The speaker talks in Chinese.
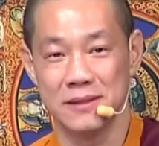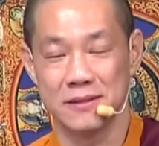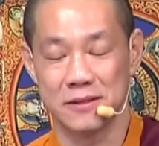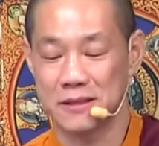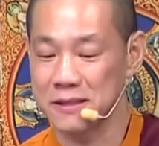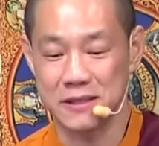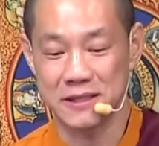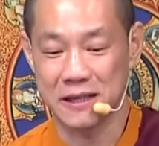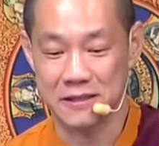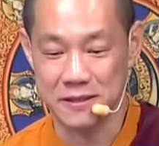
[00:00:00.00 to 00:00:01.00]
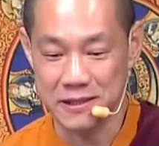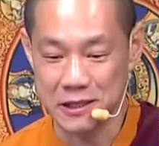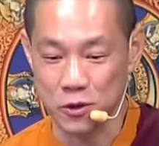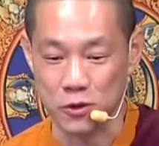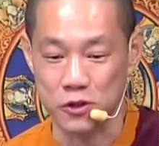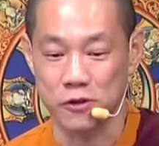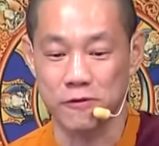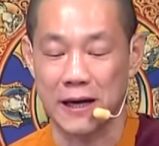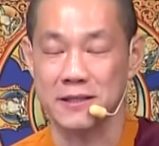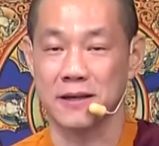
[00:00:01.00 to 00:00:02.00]
所以你现在这种修
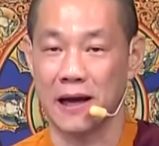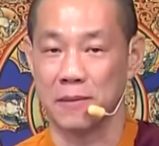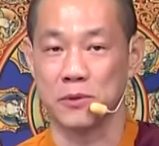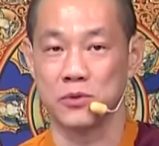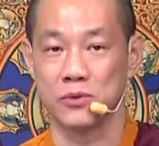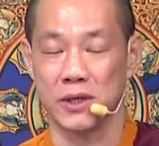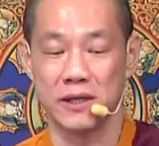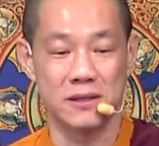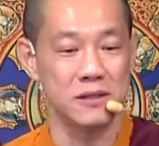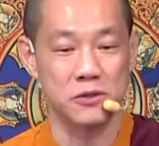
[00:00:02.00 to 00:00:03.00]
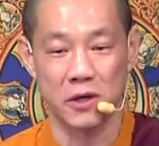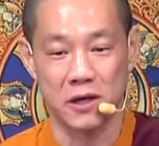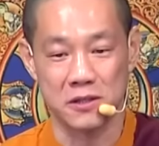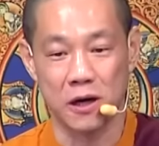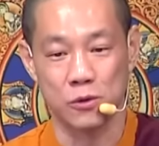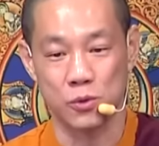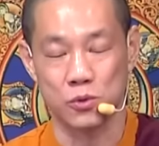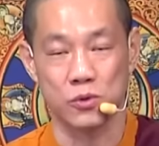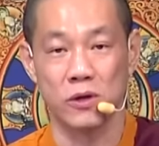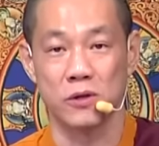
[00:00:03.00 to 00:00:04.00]
法是扛不住的，一次就要超度
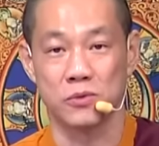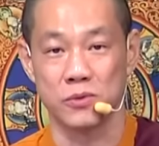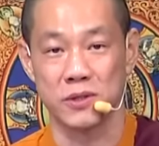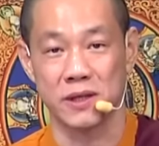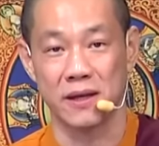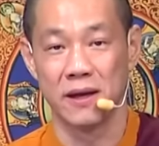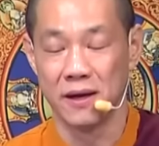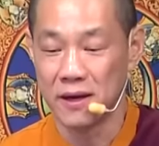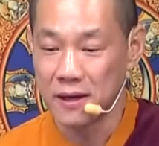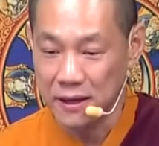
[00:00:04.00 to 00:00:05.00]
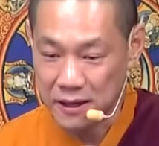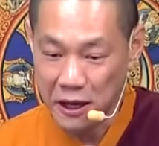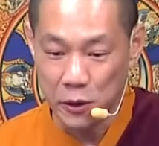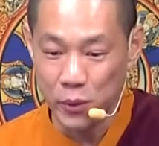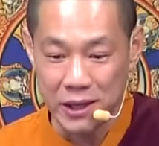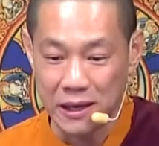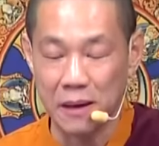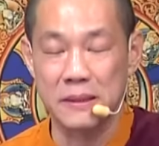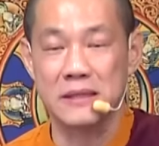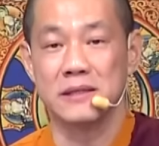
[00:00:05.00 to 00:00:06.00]
所有的祖先，可以为
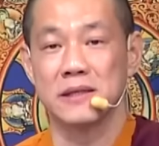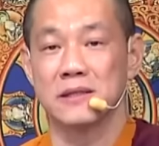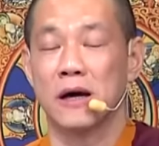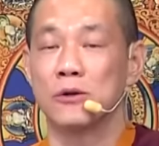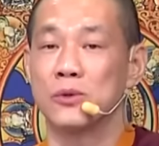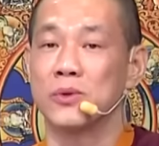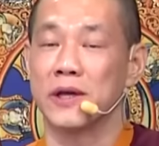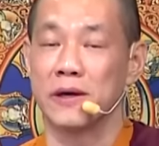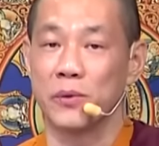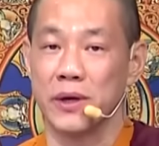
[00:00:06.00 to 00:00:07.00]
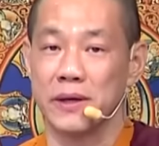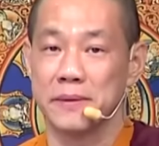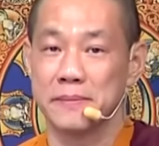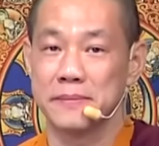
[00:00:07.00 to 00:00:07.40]
他们写超度莲位。